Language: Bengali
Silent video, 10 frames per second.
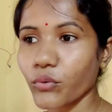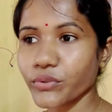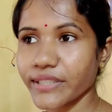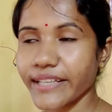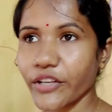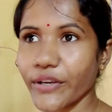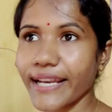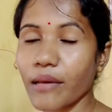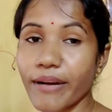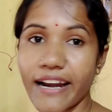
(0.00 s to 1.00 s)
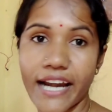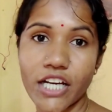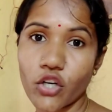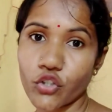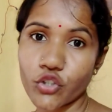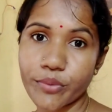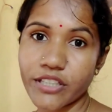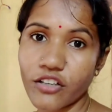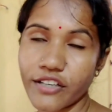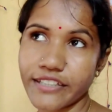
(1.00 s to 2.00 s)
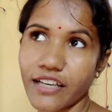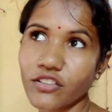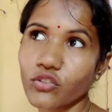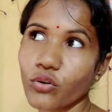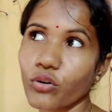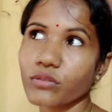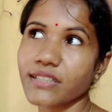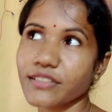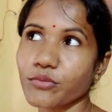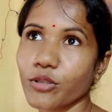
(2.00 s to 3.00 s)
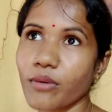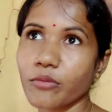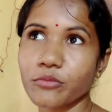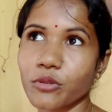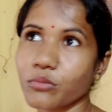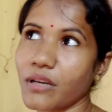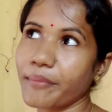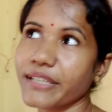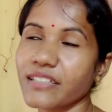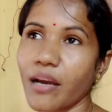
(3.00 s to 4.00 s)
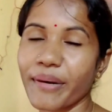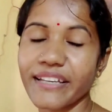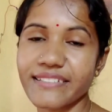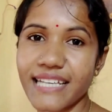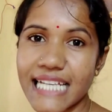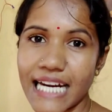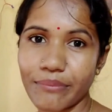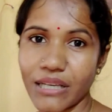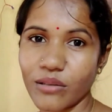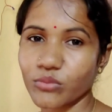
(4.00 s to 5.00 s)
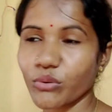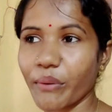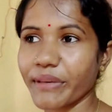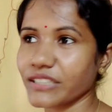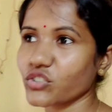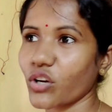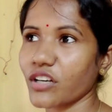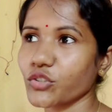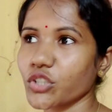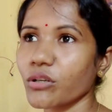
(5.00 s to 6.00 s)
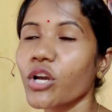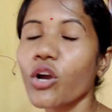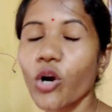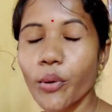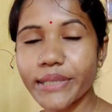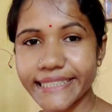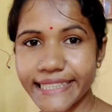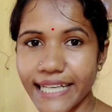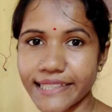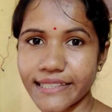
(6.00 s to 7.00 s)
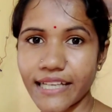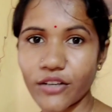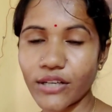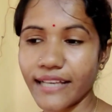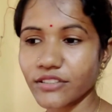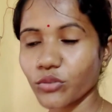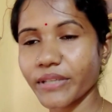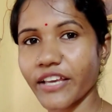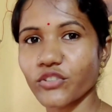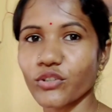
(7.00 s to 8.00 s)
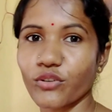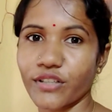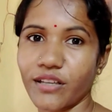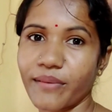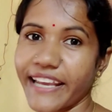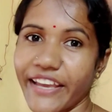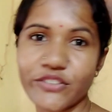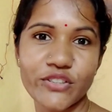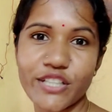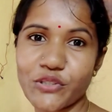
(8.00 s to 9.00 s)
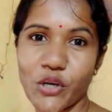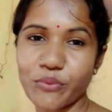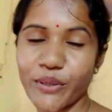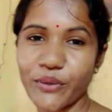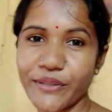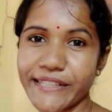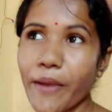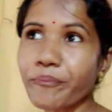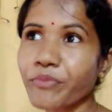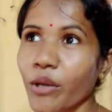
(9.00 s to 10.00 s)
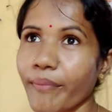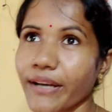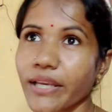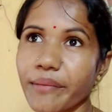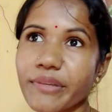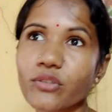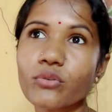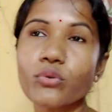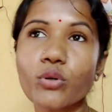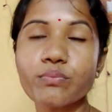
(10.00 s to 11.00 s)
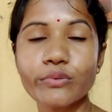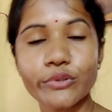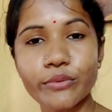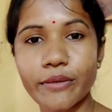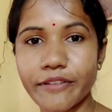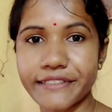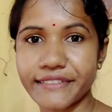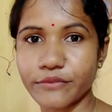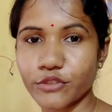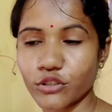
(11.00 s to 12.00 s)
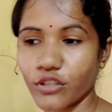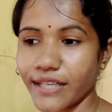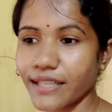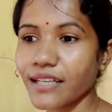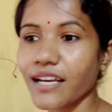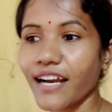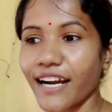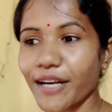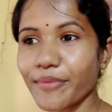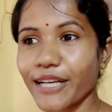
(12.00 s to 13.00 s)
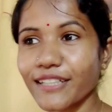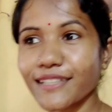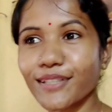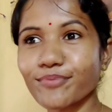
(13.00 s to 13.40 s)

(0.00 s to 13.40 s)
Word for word: উঠতে দেরি হয়ে গেলে আমার রান্নার অসুবিধা হয়ে যায় তো জাস্ট বলবো আমি বলবো আমি আমার নিজেরই খারাপ লাগে আমি বলবো আমি আজকে সকালে উঠতে বললো ঠিক আছে ছাড়ো না আজকে তুমি খিচুড়ি করে দাও মানে খিচুড়িটা চটপট হয়ে যায় মানে এমনি তো খুব খুব আমাকে সাপোর্ট করে আর মানে